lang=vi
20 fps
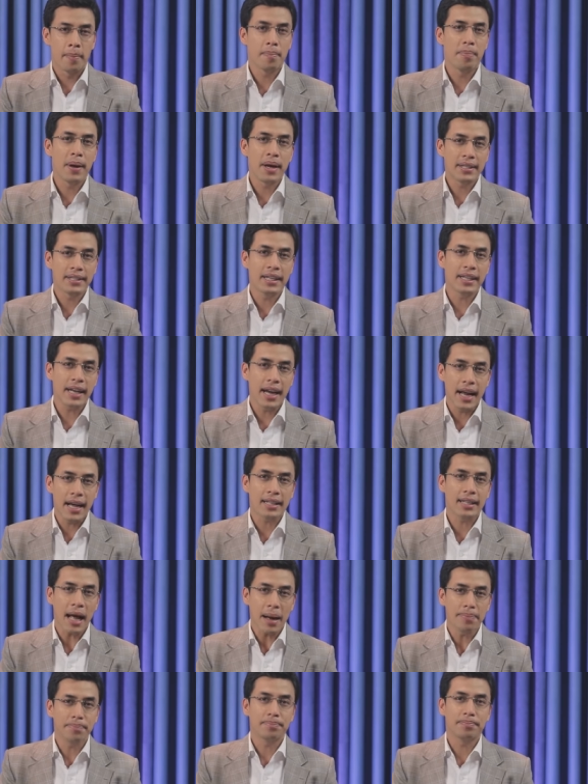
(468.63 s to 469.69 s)
P trên E
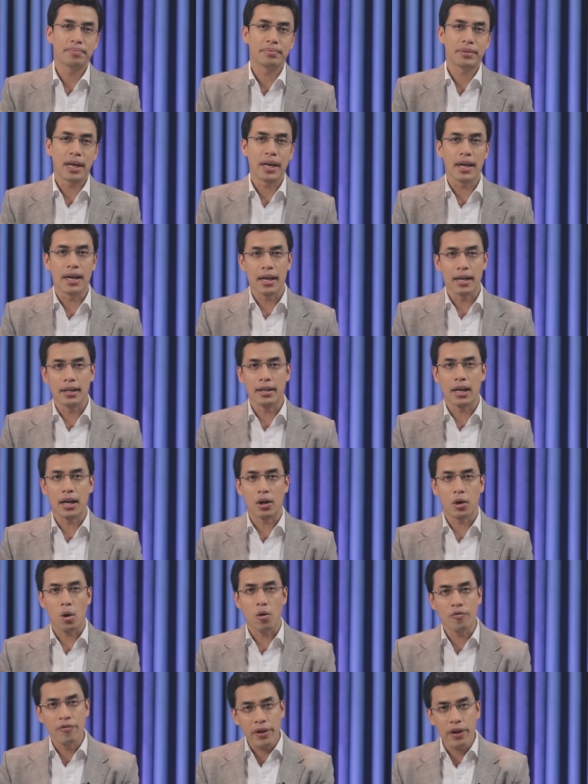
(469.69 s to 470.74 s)
thấp thể hiện là
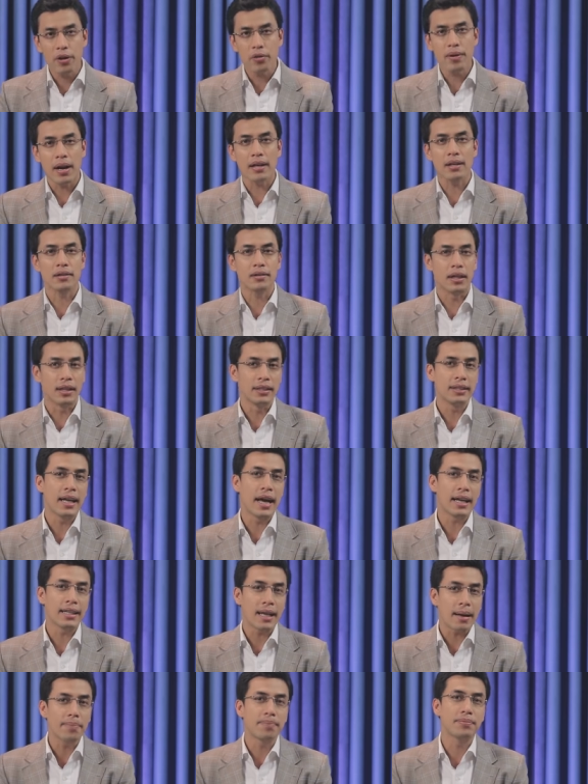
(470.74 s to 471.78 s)
cổ phiếu đang được định
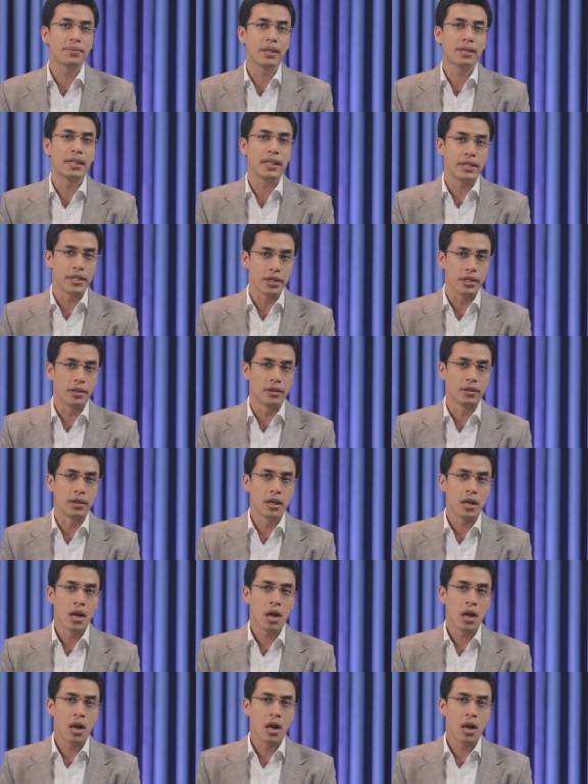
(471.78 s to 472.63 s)
giá thấp trên thị trường